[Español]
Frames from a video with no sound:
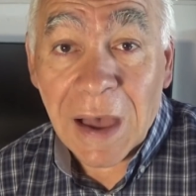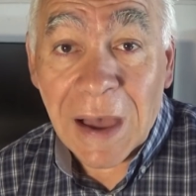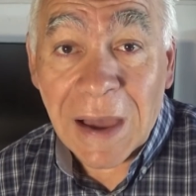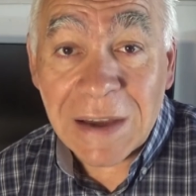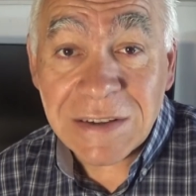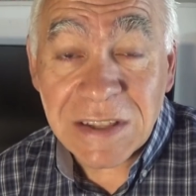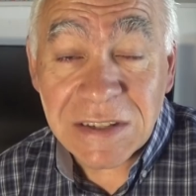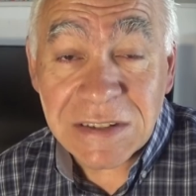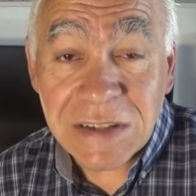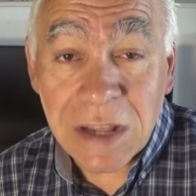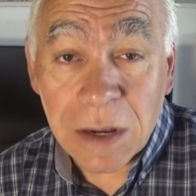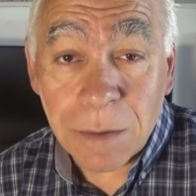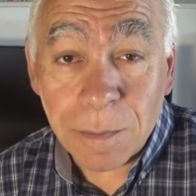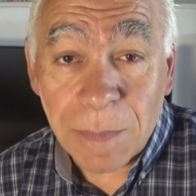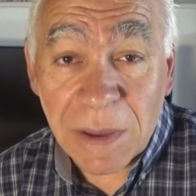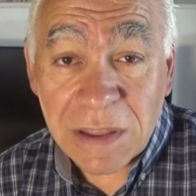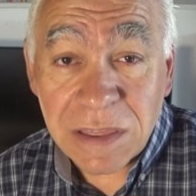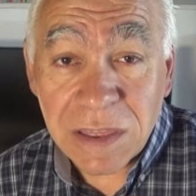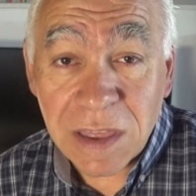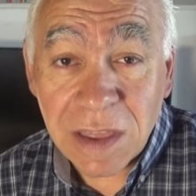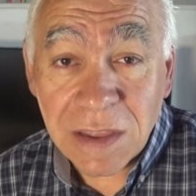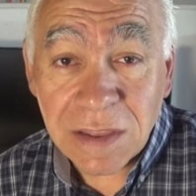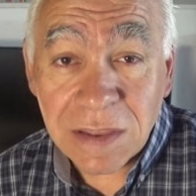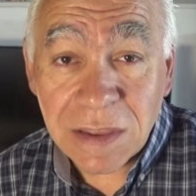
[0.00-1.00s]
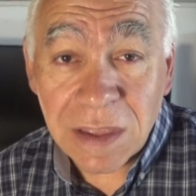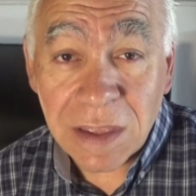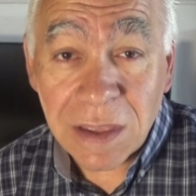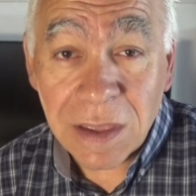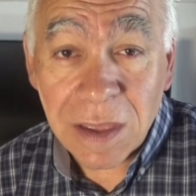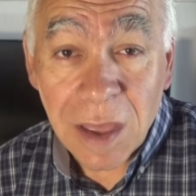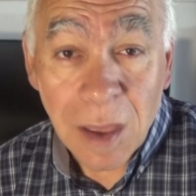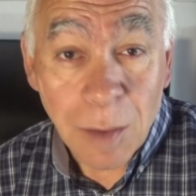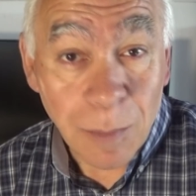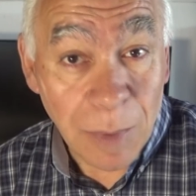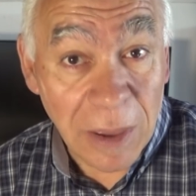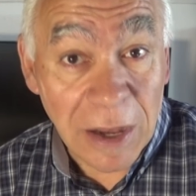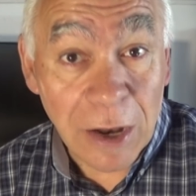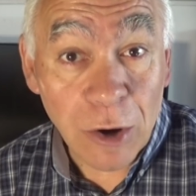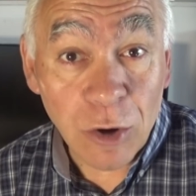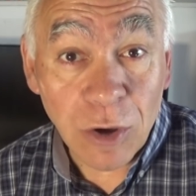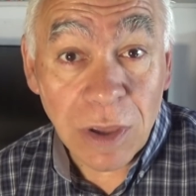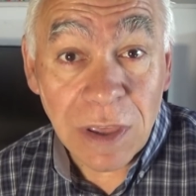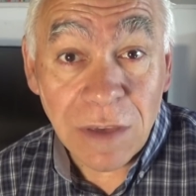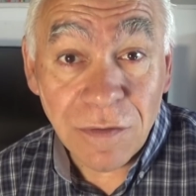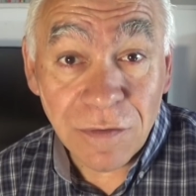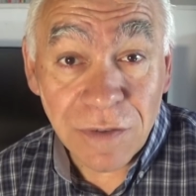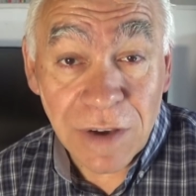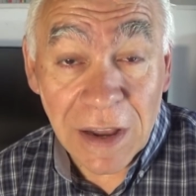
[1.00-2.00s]
Has de ser paciente, pero
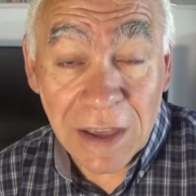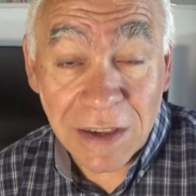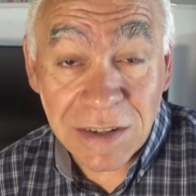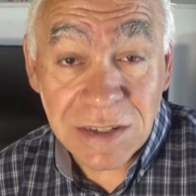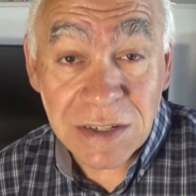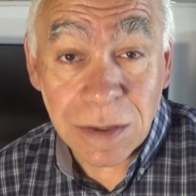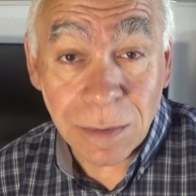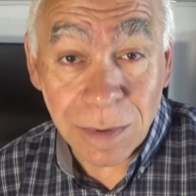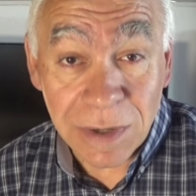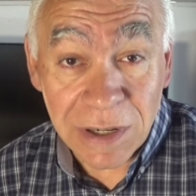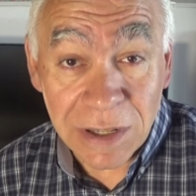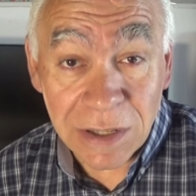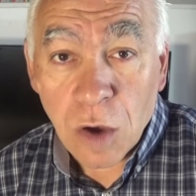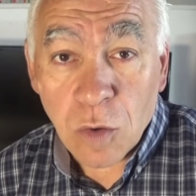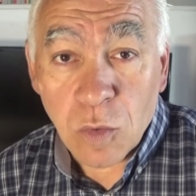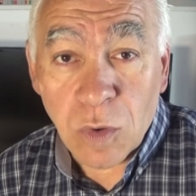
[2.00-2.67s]
inflexible.